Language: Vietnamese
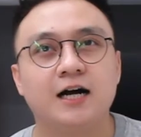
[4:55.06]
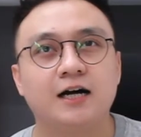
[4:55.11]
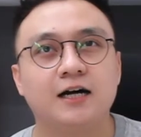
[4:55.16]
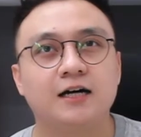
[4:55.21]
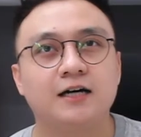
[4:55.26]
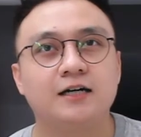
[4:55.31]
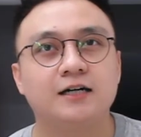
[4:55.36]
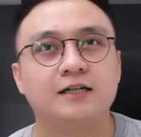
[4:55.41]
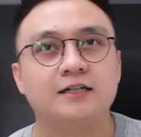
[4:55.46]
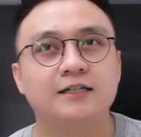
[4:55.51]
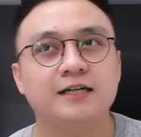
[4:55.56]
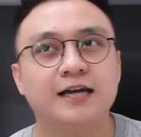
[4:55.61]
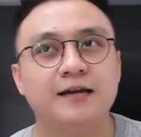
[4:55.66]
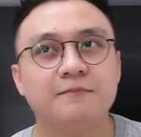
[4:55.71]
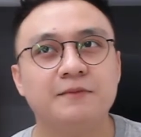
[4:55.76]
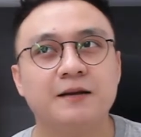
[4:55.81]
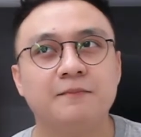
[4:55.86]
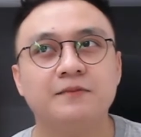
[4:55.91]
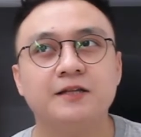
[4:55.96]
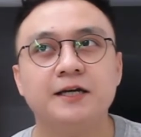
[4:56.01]
Uh,
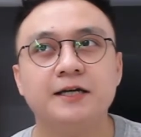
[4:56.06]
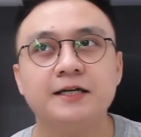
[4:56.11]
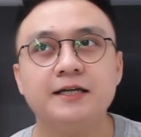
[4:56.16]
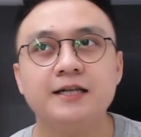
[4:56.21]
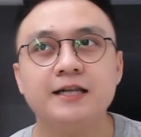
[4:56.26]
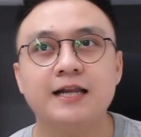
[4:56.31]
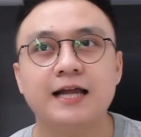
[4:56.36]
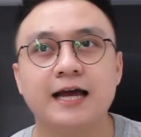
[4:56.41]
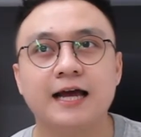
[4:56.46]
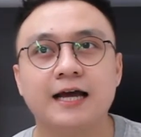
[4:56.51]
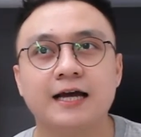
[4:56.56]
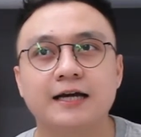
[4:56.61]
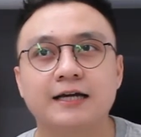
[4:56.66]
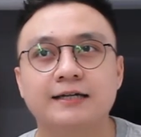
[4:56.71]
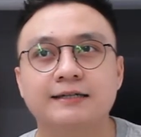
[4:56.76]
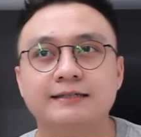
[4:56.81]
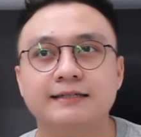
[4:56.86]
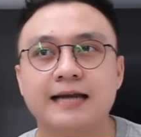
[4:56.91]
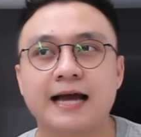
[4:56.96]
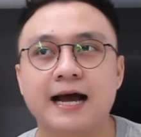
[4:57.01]
em cảm thấy
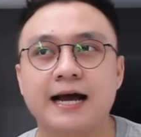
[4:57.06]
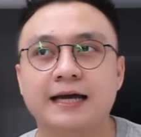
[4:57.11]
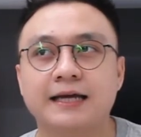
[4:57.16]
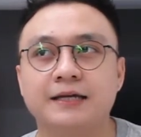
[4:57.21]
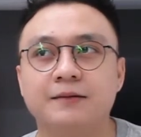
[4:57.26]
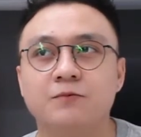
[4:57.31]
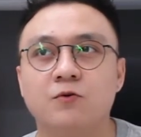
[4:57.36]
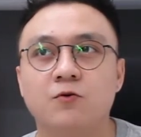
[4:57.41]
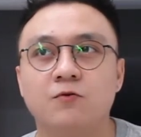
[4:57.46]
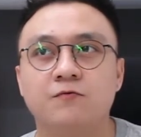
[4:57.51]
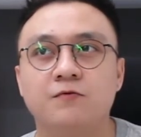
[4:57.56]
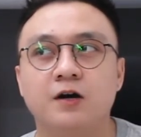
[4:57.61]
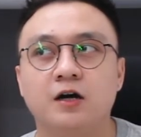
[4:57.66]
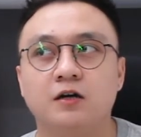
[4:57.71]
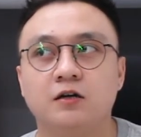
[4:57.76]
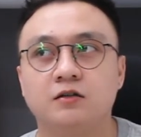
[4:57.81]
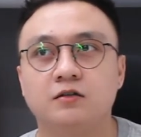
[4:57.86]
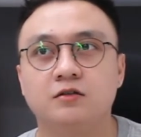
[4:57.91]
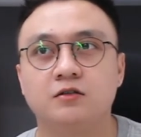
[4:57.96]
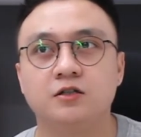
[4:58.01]
là đại bộ
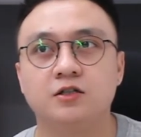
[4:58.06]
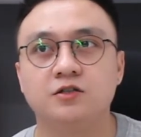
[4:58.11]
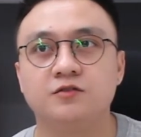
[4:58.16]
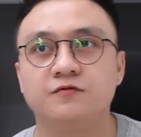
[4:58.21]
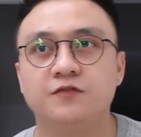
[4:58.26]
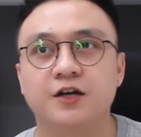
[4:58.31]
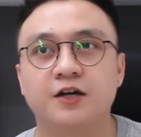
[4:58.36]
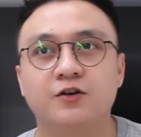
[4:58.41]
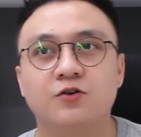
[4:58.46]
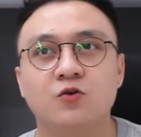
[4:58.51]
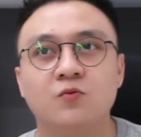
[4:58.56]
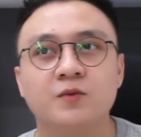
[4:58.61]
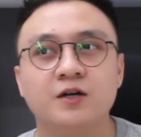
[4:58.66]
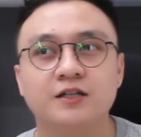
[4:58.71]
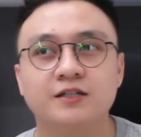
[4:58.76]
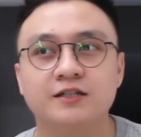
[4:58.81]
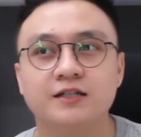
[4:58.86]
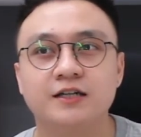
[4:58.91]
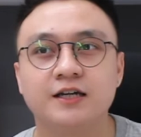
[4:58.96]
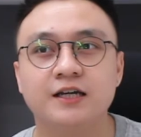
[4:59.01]
phận người Việt của
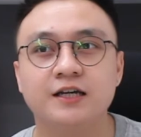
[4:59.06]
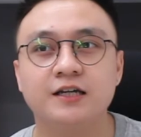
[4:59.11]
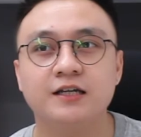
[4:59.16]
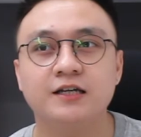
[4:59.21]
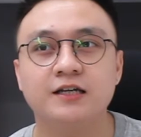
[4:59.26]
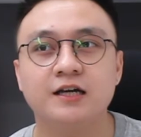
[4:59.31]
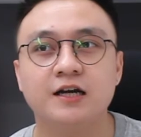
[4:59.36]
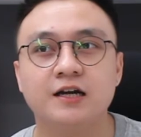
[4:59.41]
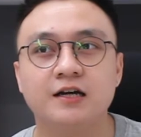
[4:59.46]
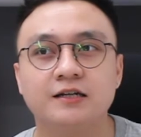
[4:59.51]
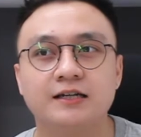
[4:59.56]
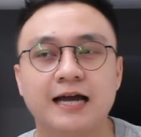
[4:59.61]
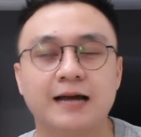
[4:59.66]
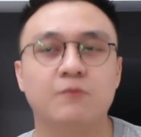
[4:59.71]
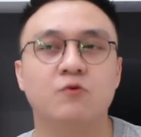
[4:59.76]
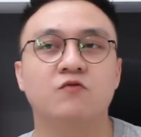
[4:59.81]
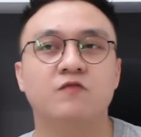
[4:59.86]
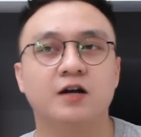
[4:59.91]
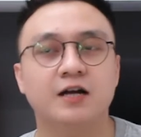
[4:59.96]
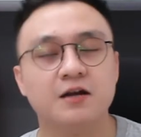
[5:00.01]
mình khi uh,
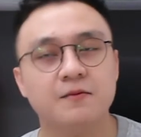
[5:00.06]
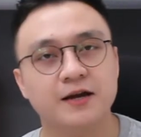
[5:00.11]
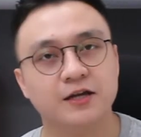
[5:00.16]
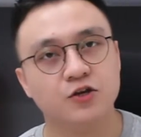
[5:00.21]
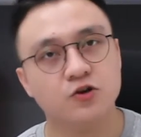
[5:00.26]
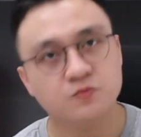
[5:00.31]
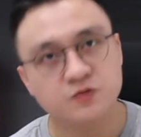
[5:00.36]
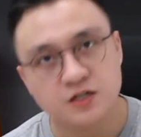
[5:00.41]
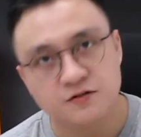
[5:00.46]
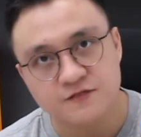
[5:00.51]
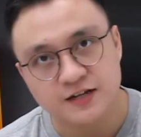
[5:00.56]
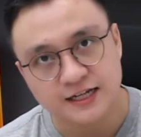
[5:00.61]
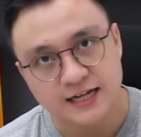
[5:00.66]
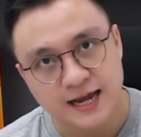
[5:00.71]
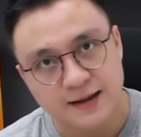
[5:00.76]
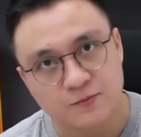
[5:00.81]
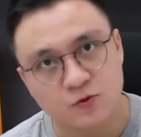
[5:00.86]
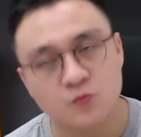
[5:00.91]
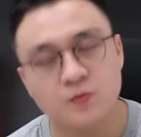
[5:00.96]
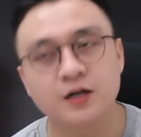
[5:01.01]
đại bộ phận các bạn du học sinh Việt
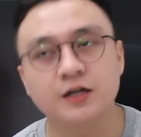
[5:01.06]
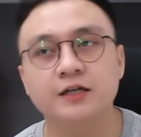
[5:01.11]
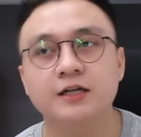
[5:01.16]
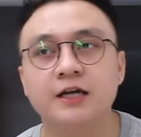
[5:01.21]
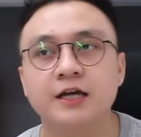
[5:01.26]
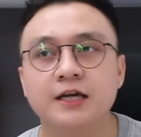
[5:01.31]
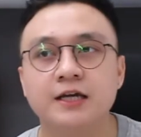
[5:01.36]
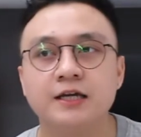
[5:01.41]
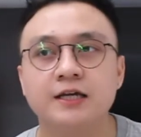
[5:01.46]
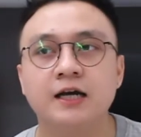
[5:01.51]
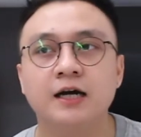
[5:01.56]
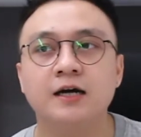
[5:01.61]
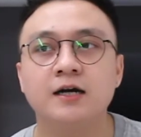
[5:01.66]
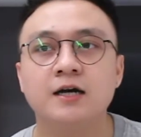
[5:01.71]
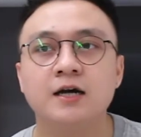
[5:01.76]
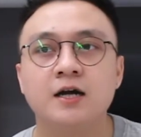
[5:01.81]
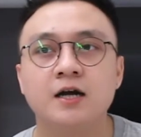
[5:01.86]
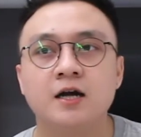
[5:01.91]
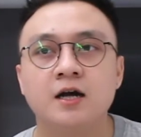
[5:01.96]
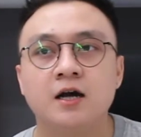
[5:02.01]
Nam của mình khi uh,
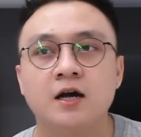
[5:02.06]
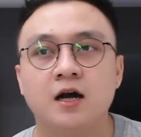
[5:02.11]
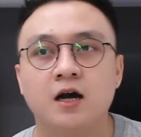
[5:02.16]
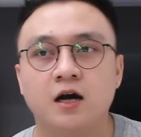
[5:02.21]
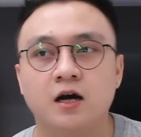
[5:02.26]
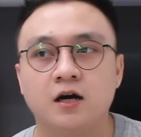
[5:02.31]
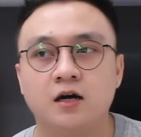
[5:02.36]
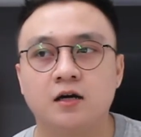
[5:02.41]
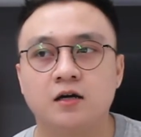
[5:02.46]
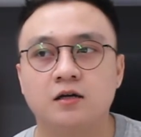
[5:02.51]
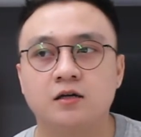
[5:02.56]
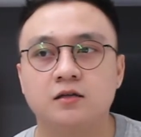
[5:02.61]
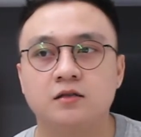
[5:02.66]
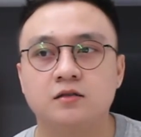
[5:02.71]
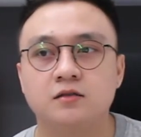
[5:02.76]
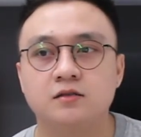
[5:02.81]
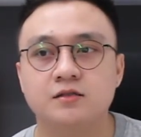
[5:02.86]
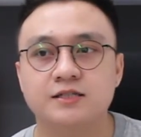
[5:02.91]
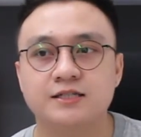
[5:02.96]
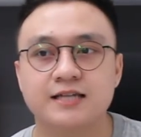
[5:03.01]

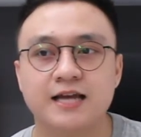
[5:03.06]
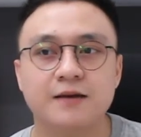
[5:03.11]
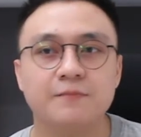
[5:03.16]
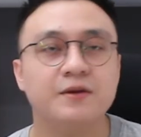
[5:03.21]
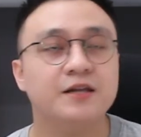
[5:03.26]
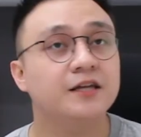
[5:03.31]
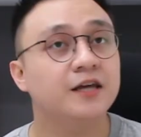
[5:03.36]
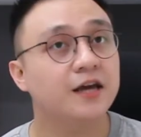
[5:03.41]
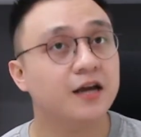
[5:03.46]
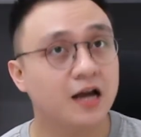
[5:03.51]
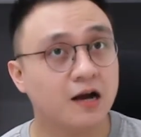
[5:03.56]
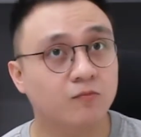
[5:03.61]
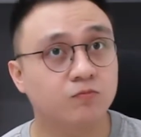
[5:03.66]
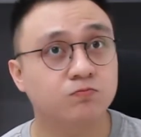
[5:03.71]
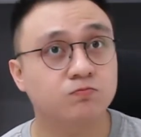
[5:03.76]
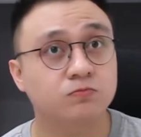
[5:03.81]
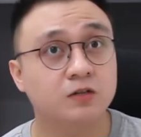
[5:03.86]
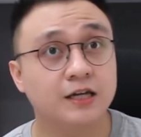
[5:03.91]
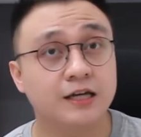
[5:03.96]
uh, sang bên kia học